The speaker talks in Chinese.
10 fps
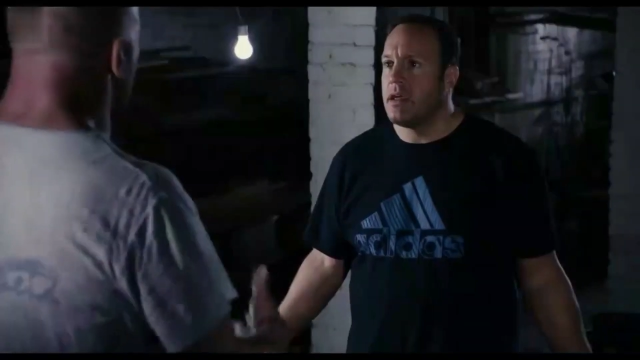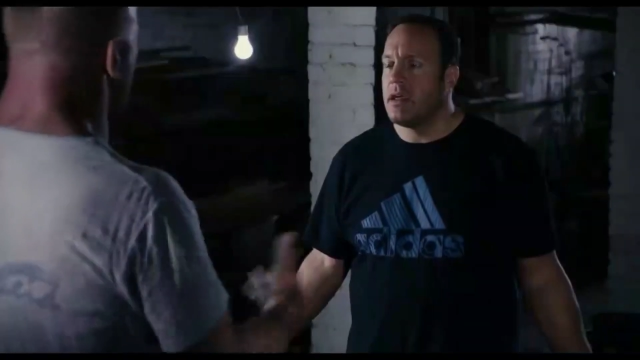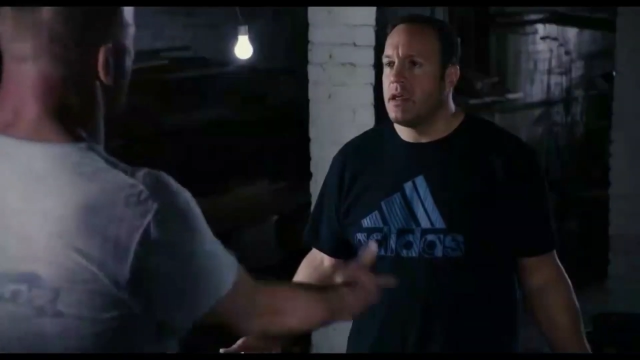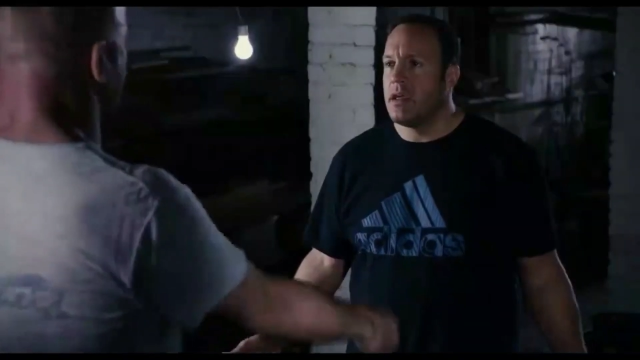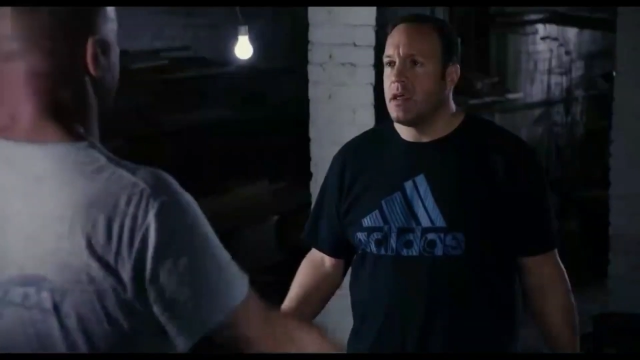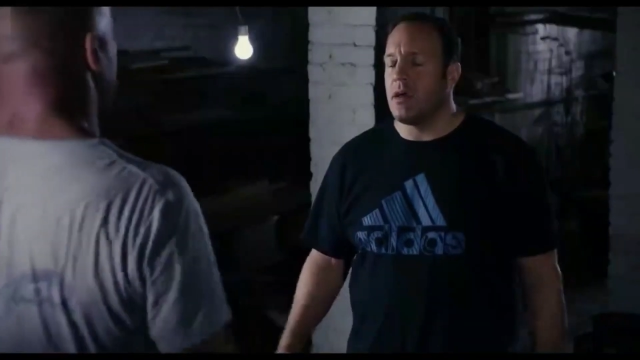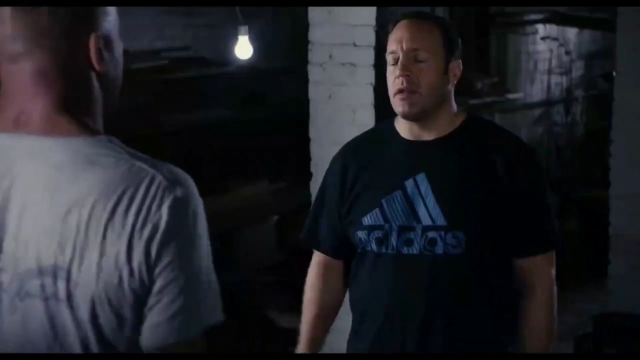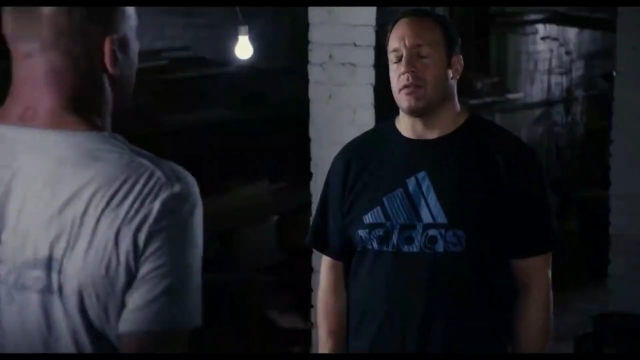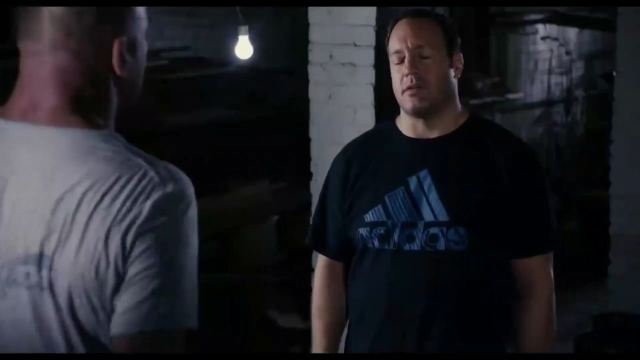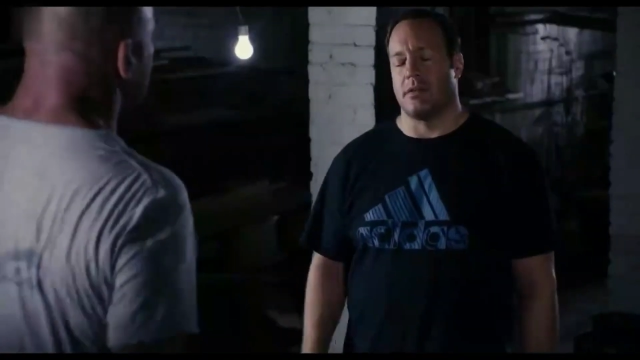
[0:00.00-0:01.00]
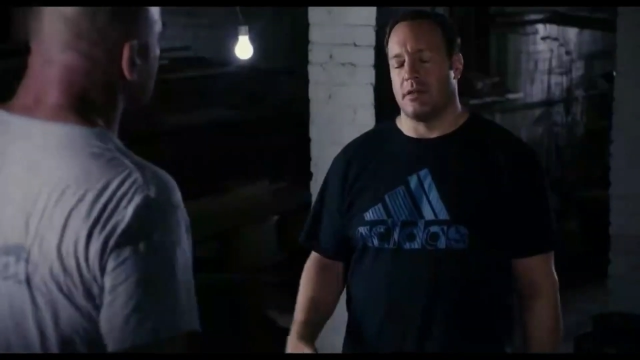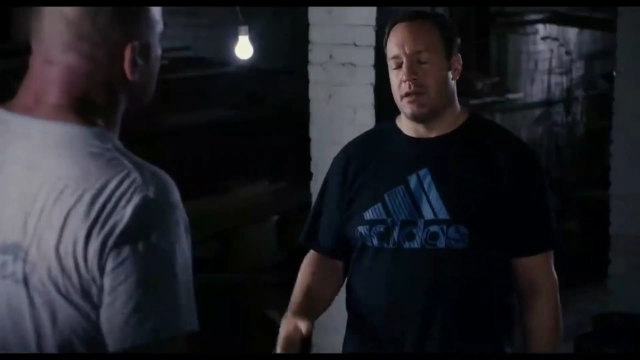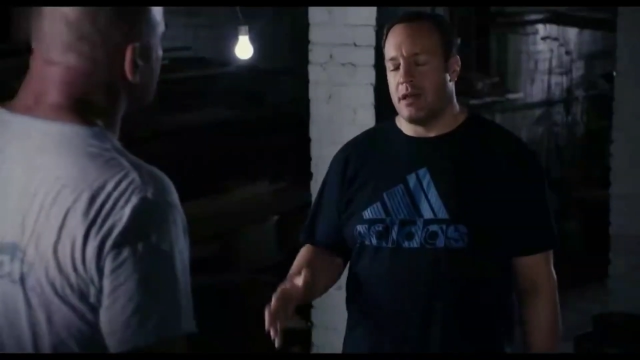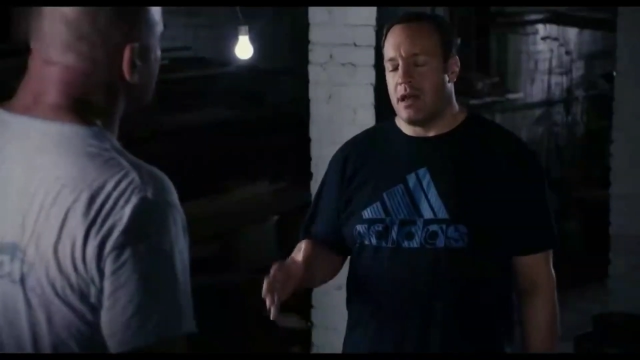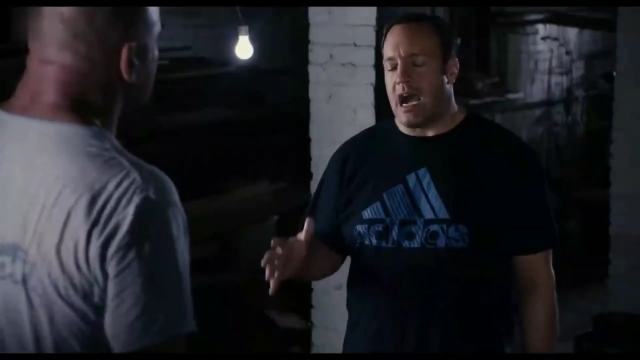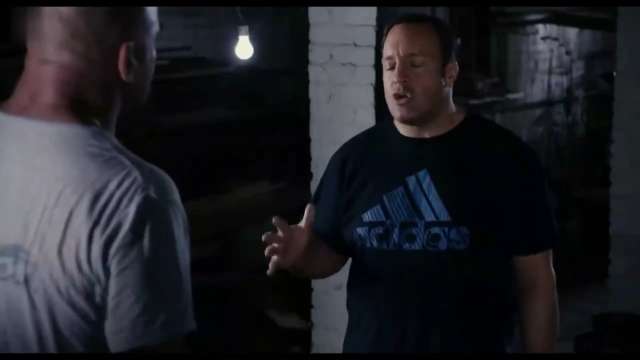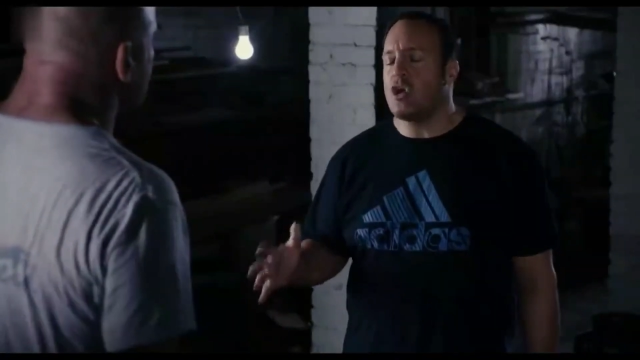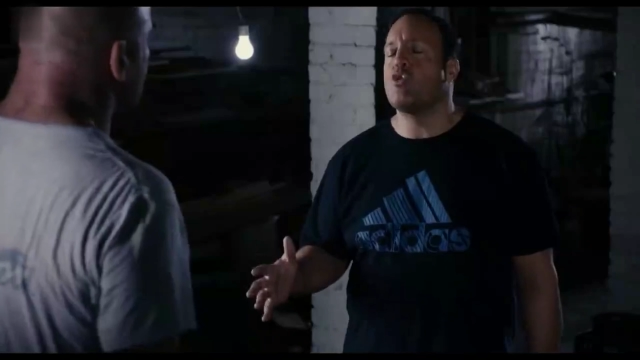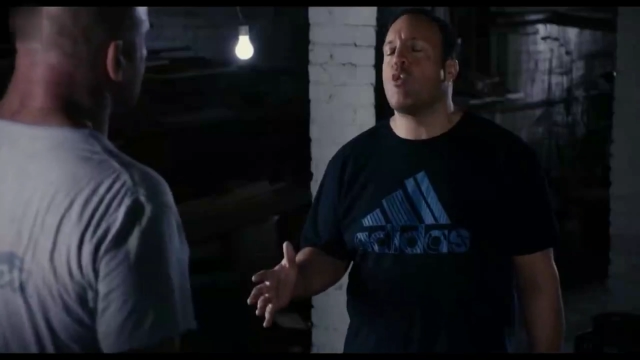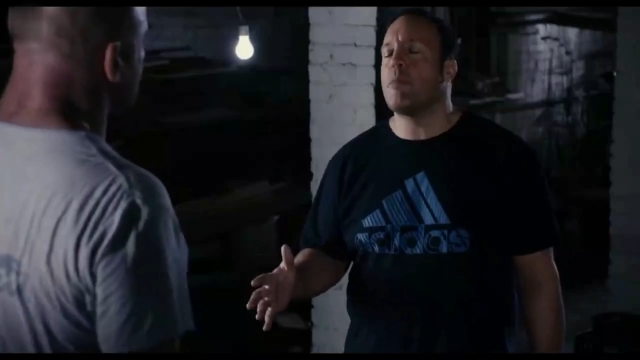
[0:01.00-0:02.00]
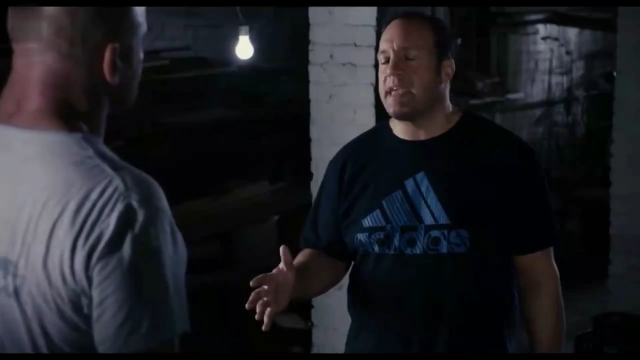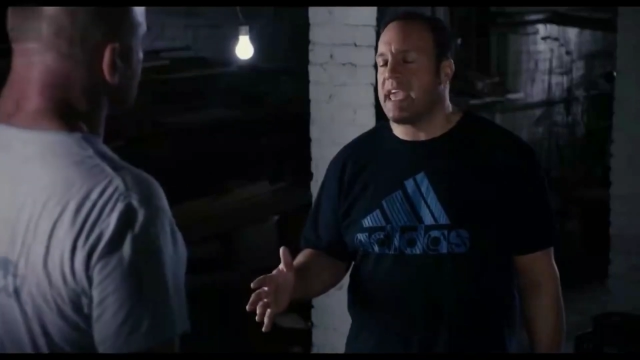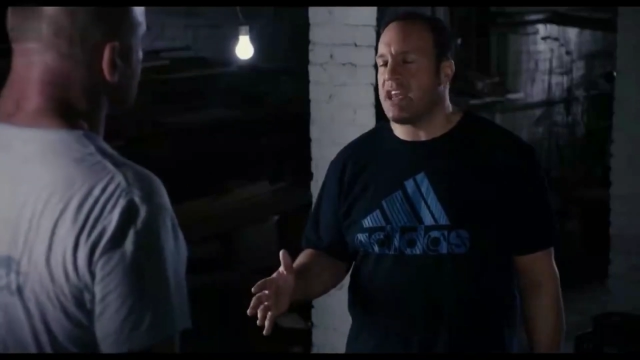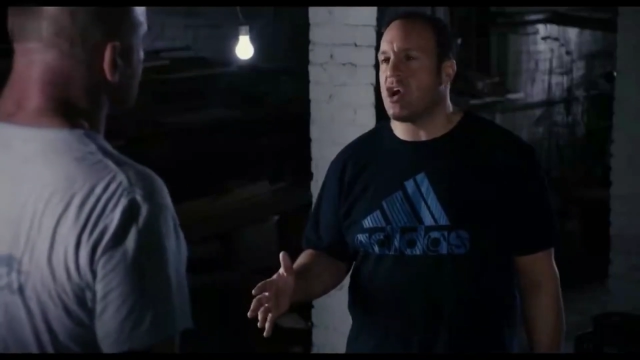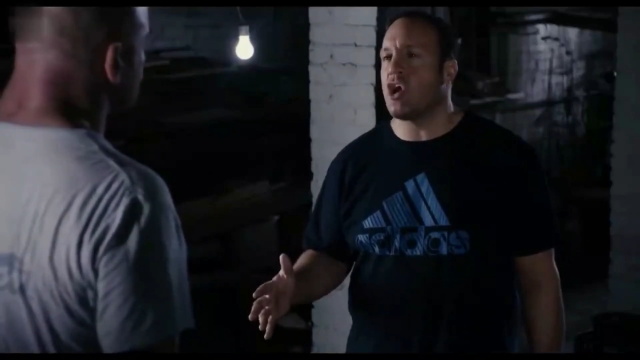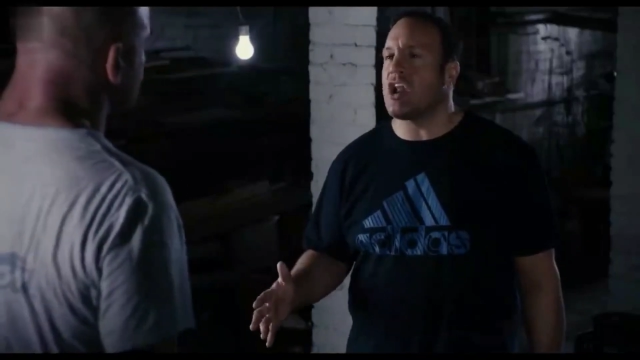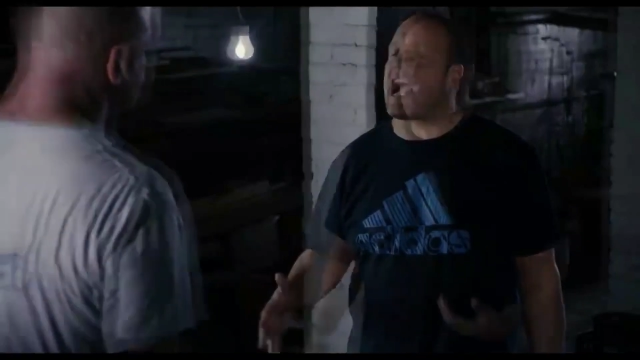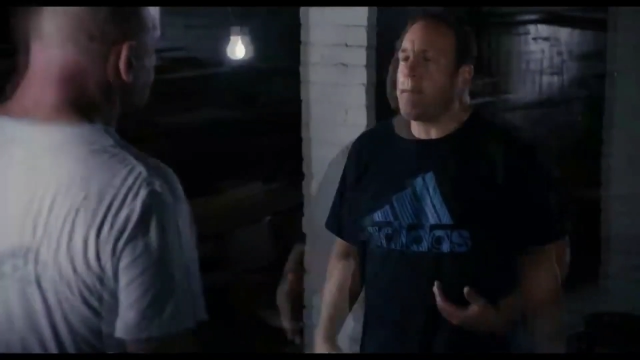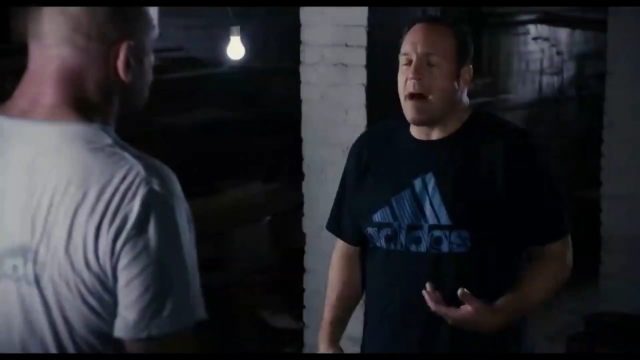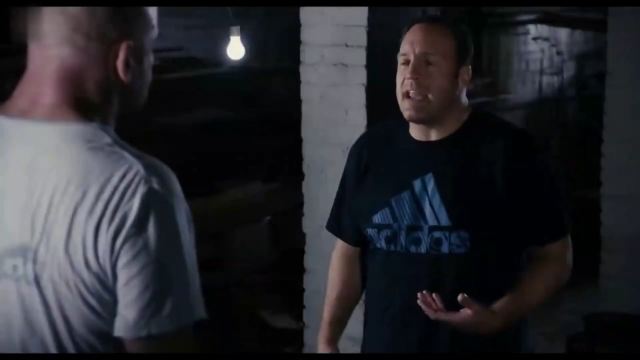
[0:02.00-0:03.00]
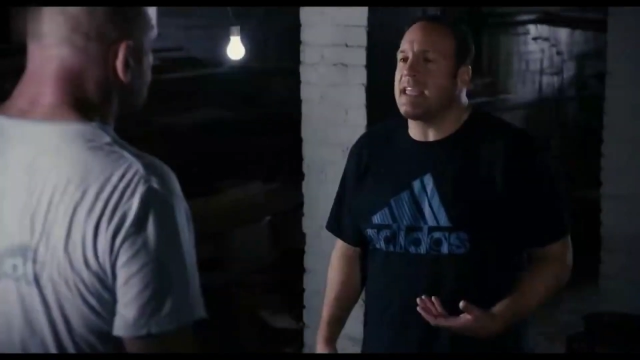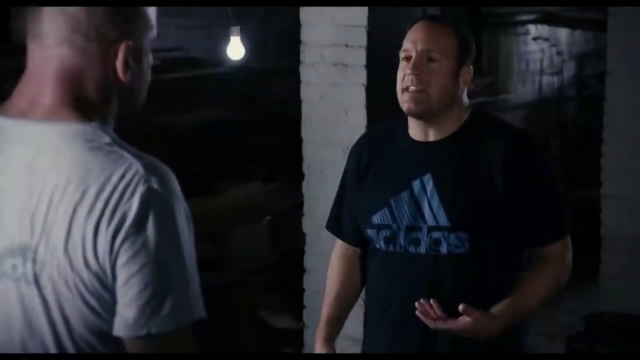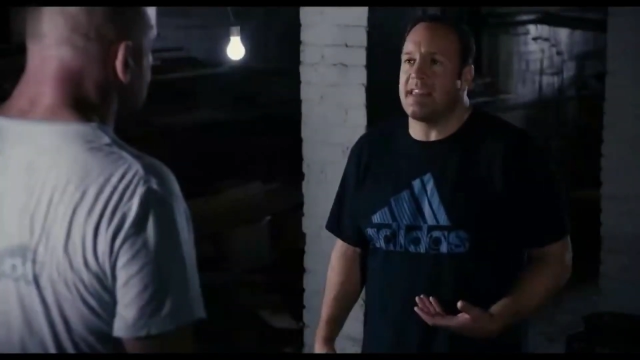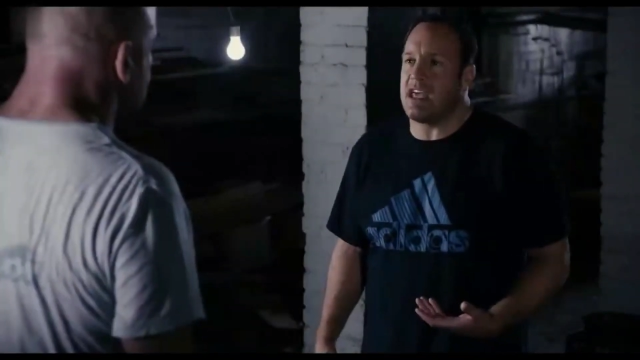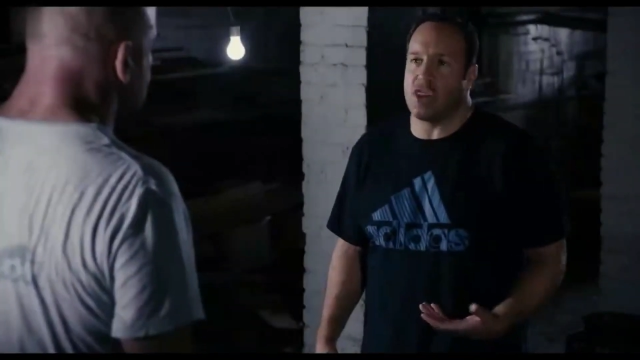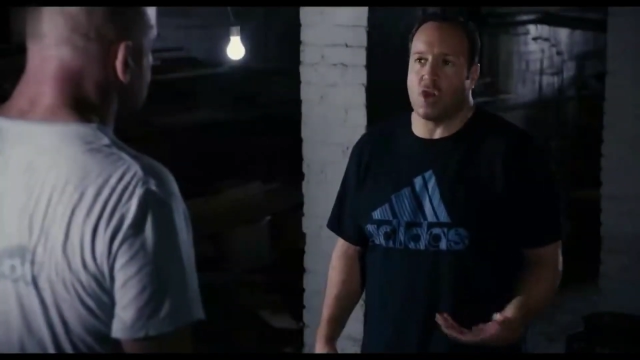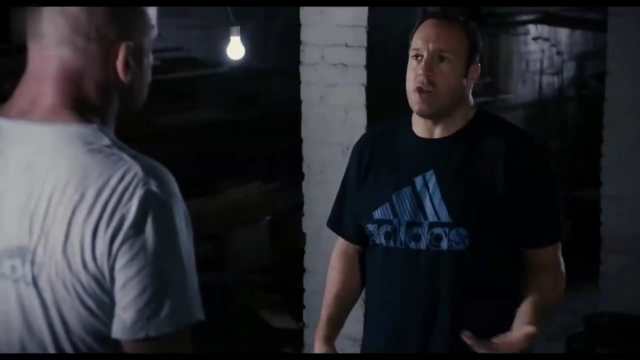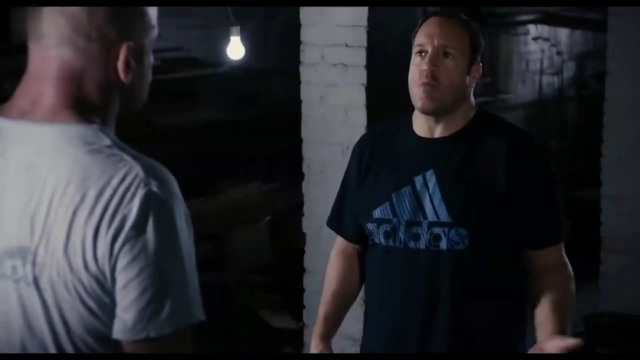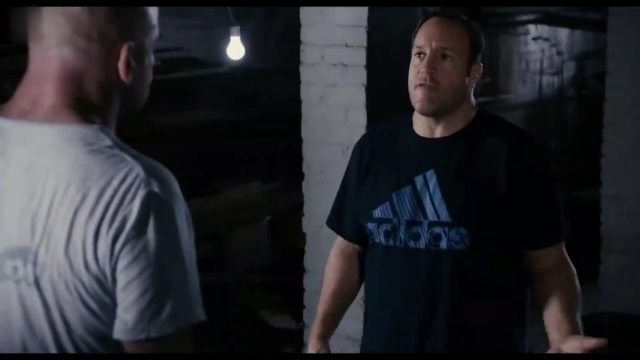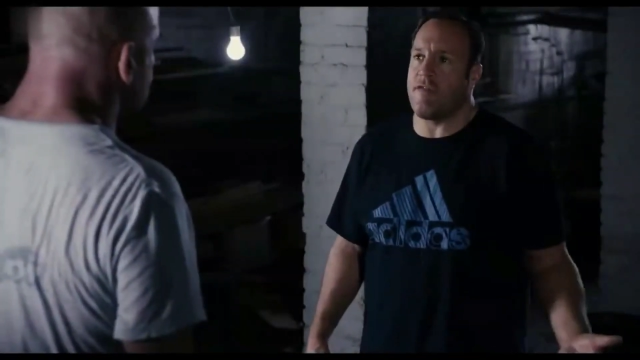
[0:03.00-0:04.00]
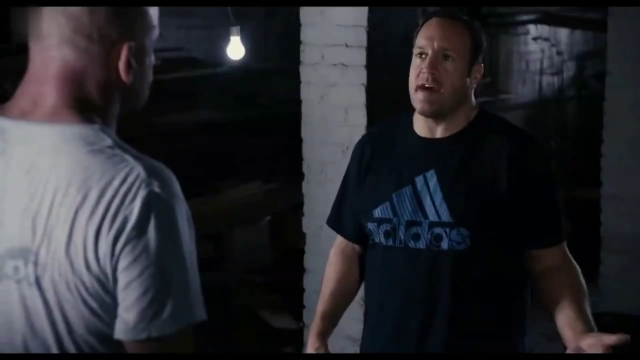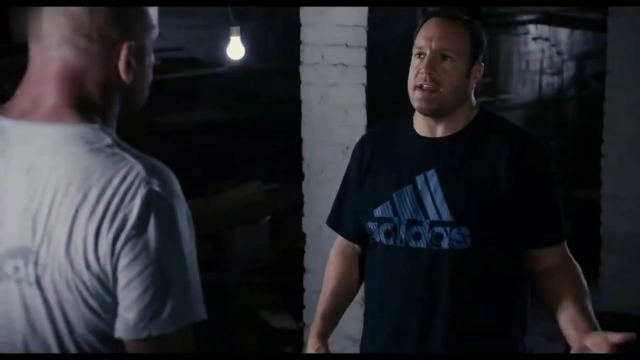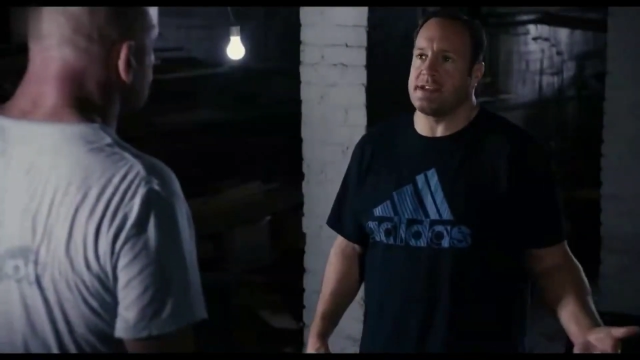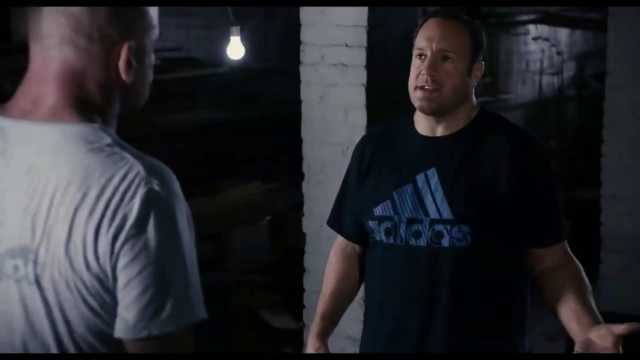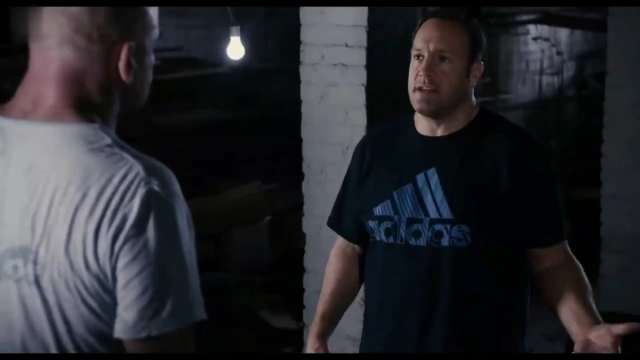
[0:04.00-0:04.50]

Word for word: 作为老师的角色，但班级有固定的心态为他的课，他